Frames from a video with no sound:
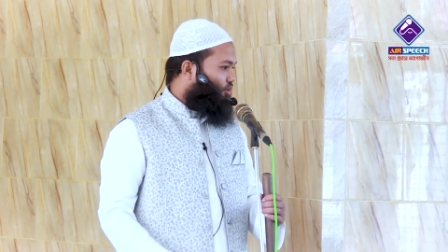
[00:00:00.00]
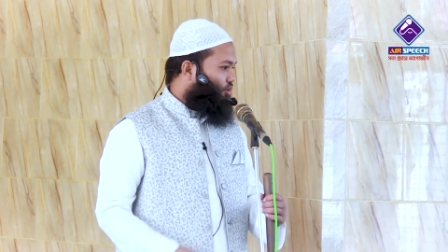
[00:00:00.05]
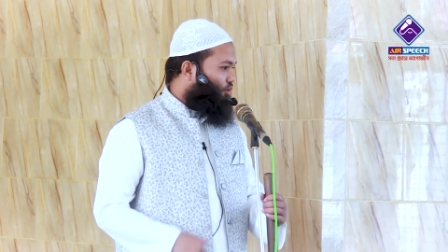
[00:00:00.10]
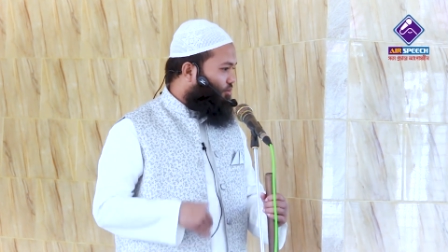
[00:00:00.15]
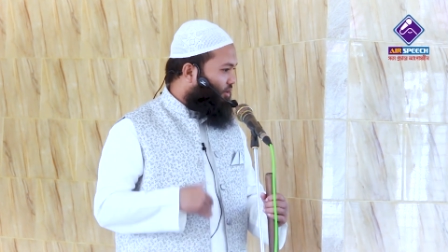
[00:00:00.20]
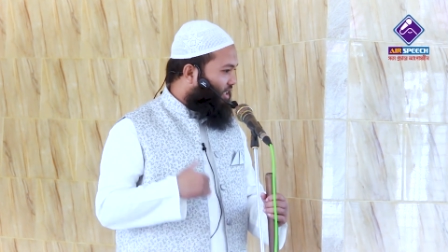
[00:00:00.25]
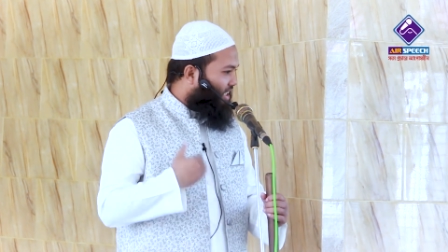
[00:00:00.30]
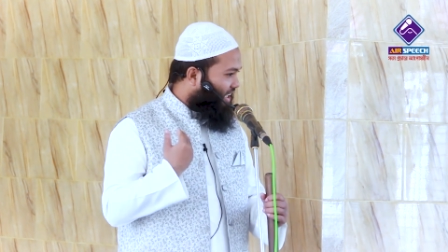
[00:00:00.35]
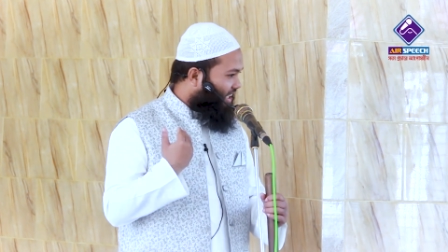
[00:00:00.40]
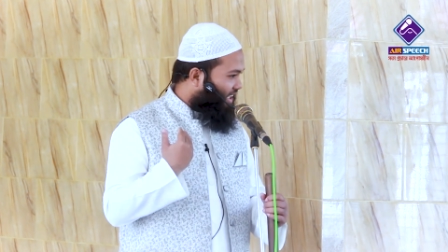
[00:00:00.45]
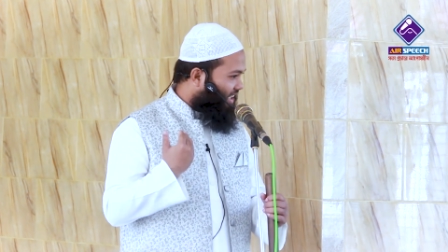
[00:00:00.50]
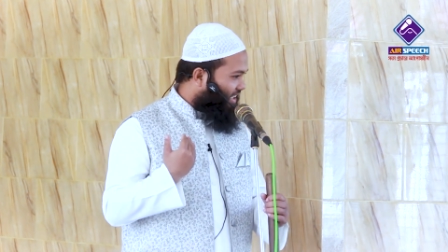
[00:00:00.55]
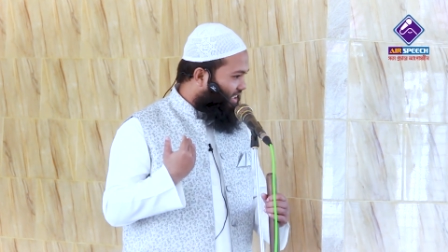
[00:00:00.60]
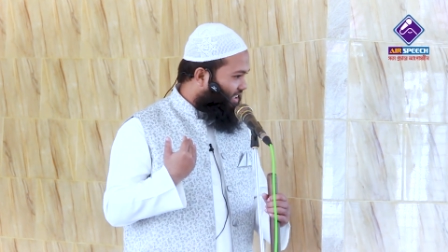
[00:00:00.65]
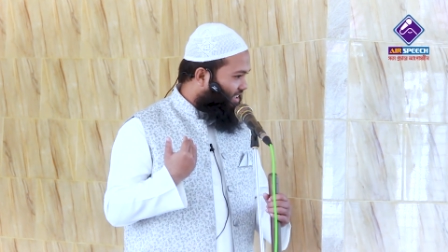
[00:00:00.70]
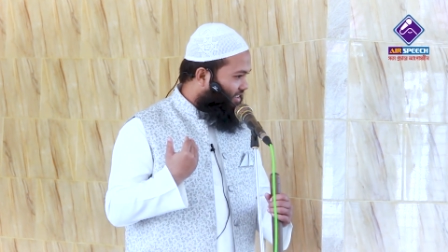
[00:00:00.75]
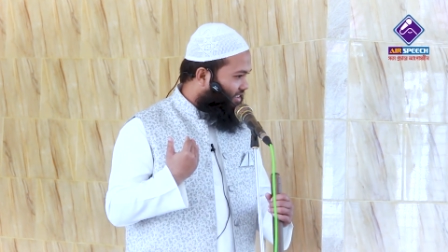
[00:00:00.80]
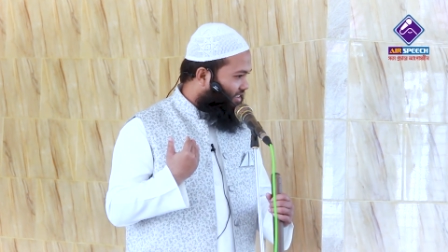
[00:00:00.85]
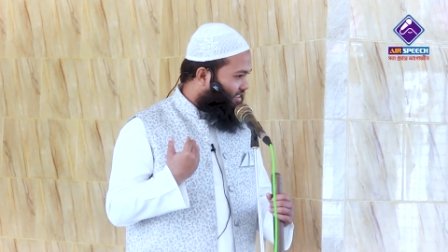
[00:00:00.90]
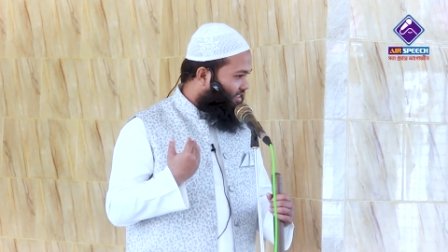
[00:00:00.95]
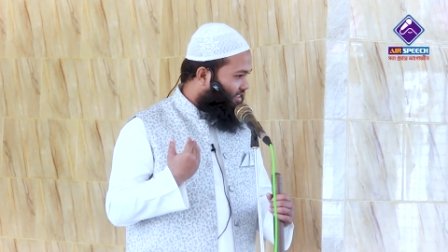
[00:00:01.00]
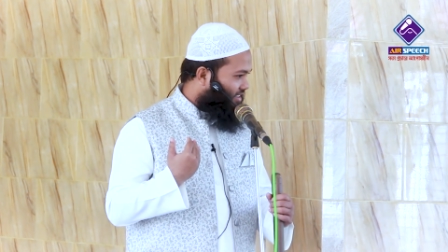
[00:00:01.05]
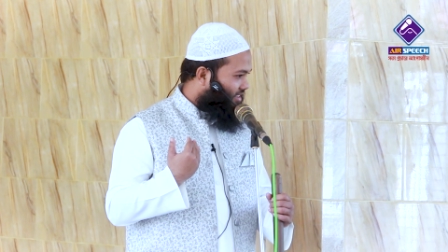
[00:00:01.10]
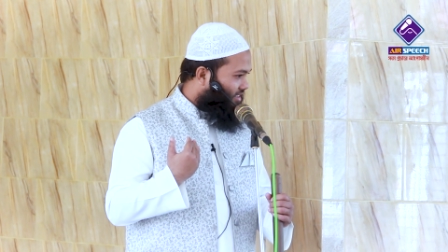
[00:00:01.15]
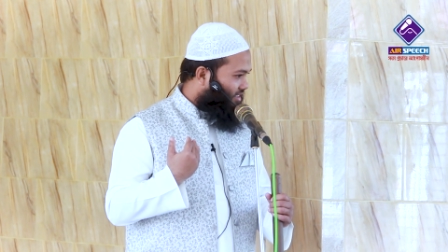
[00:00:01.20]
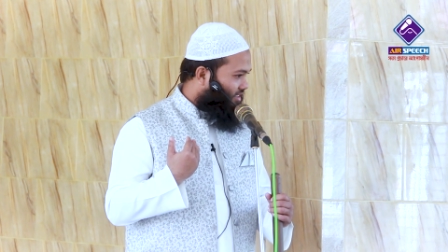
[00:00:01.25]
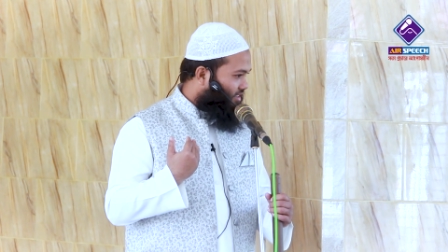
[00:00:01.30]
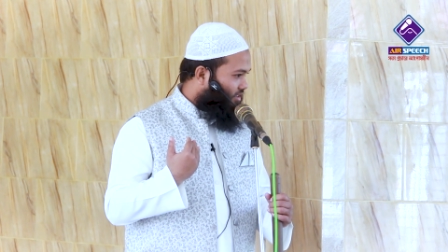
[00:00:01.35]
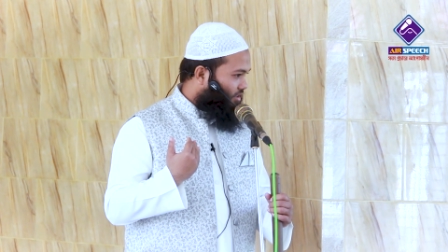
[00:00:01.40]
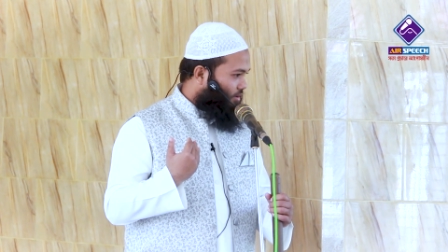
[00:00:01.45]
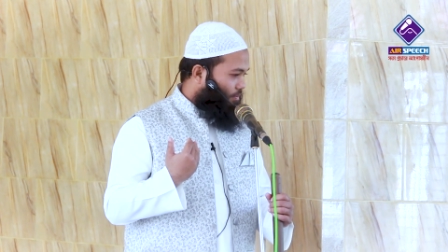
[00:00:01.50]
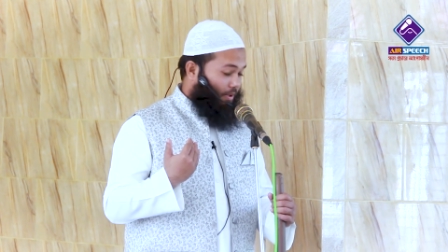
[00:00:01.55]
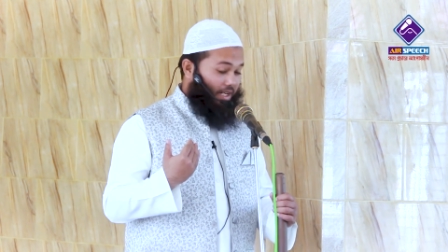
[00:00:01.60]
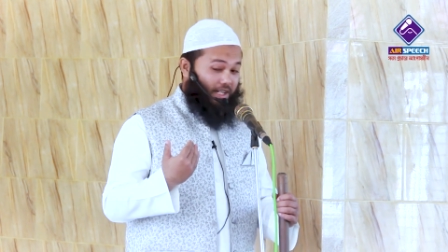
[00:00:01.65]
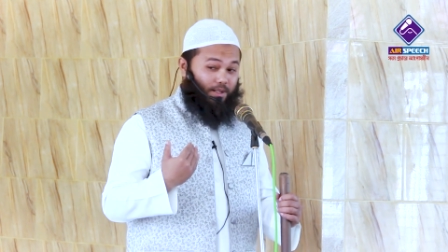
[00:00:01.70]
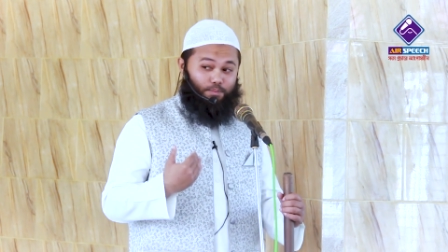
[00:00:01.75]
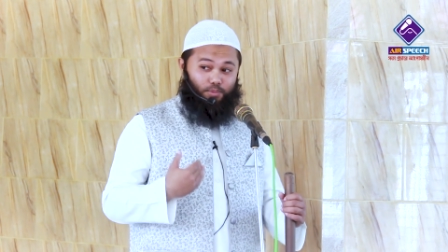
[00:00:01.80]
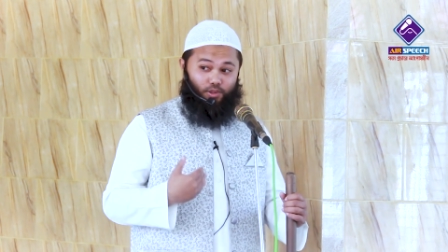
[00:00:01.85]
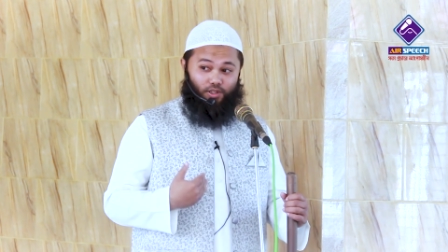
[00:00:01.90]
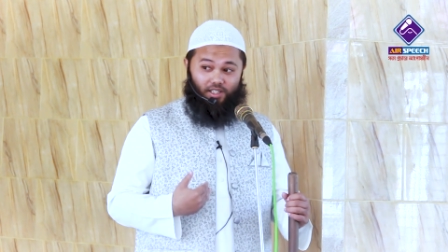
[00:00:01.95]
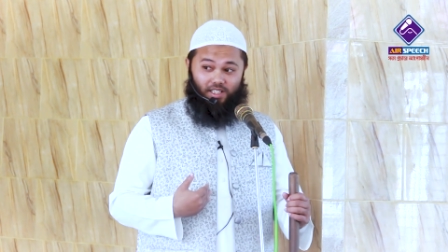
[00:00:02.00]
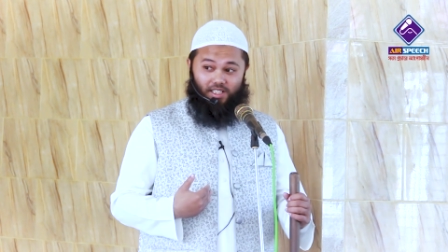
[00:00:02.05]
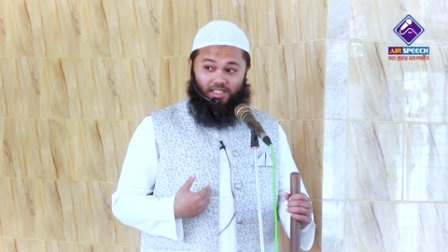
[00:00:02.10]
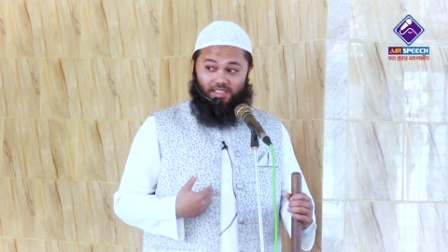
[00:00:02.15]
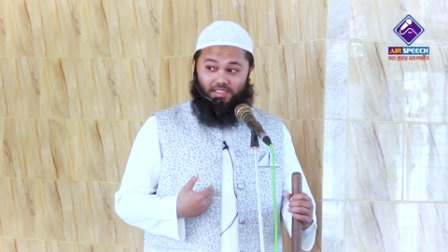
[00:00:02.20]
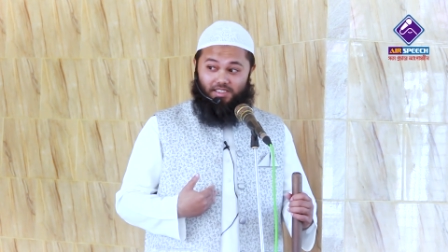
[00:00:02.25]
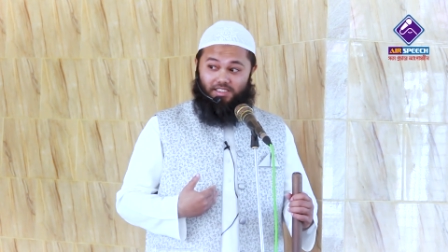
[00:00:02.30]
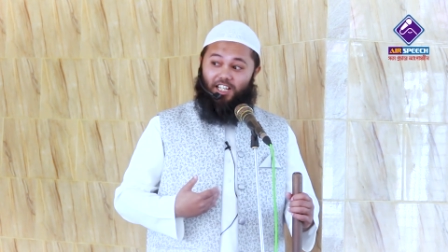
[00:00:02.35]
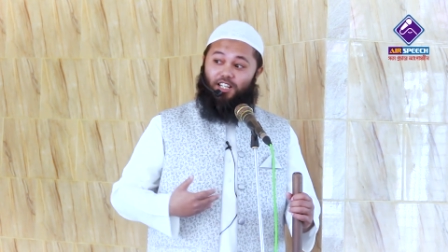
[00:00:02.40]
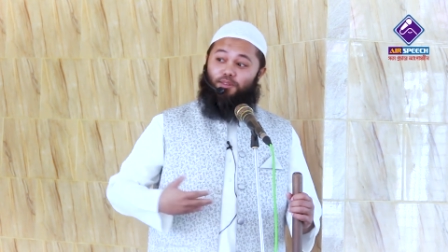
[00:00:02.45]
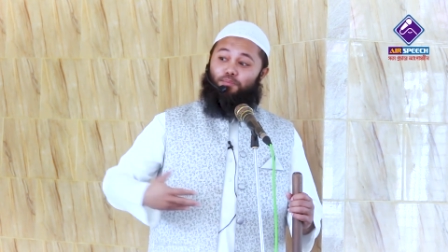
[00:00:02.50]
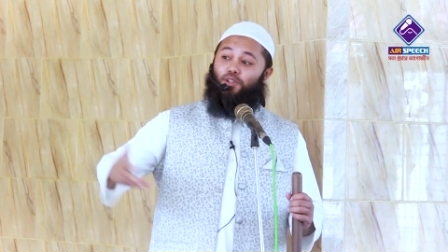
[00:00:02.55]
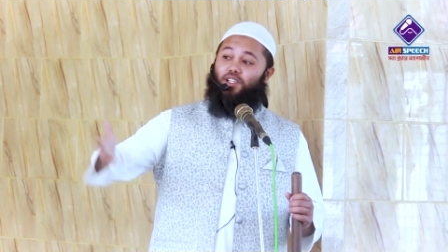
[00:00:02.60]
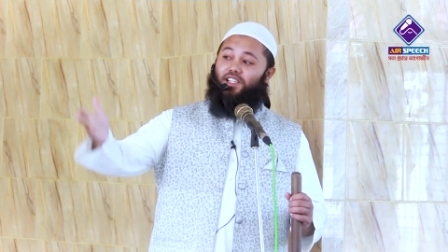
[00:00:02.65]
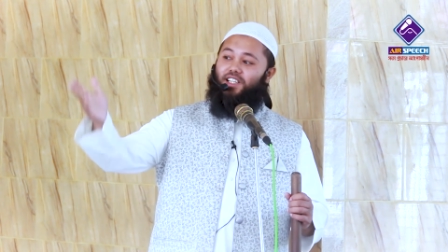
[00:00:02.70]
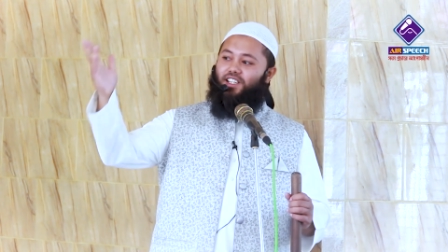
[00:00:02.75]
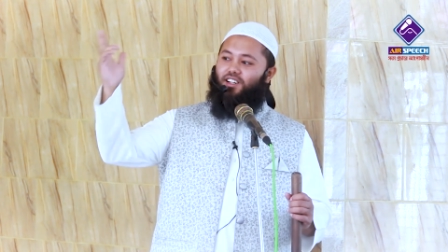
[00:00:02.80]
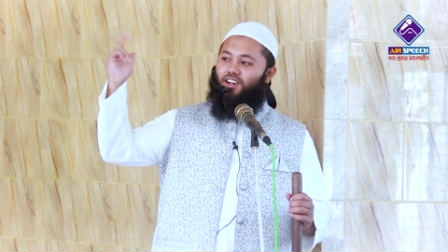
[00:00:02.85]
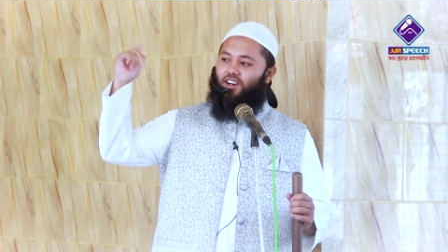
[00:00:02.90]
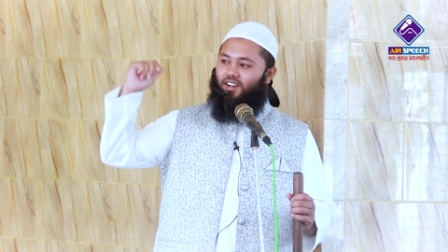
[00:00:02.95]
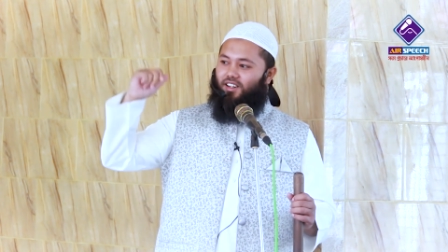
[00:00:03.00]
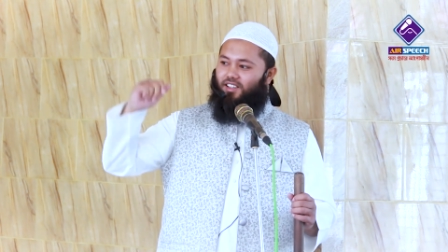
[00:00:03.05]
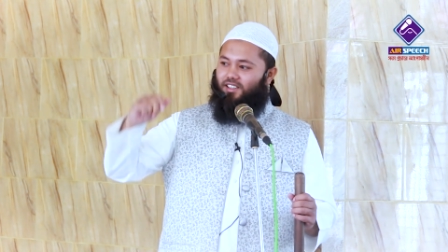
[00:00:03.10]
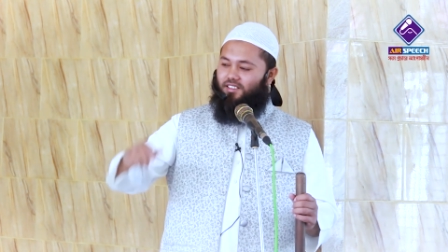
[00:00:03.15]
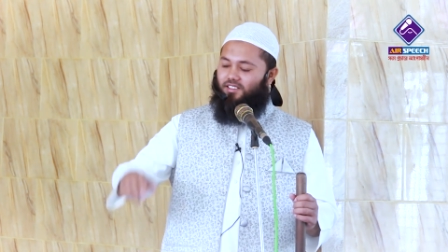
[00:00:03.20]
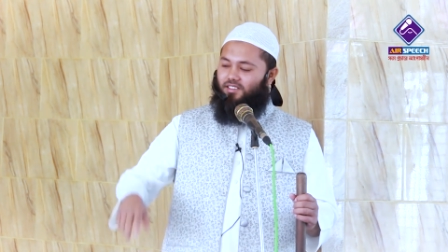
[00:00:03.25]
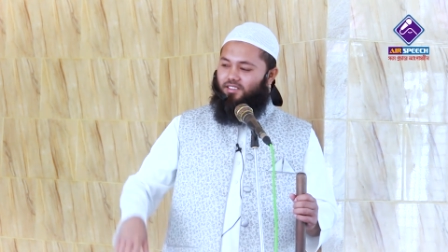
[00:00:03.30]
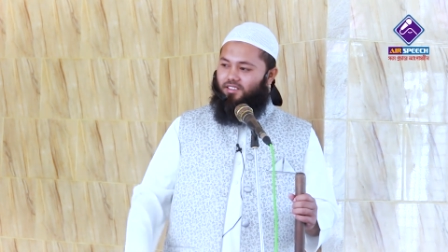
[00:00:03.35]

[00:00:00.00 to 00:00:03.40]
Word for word: তুমি খেলে পেট বললে তারপরে কি হয়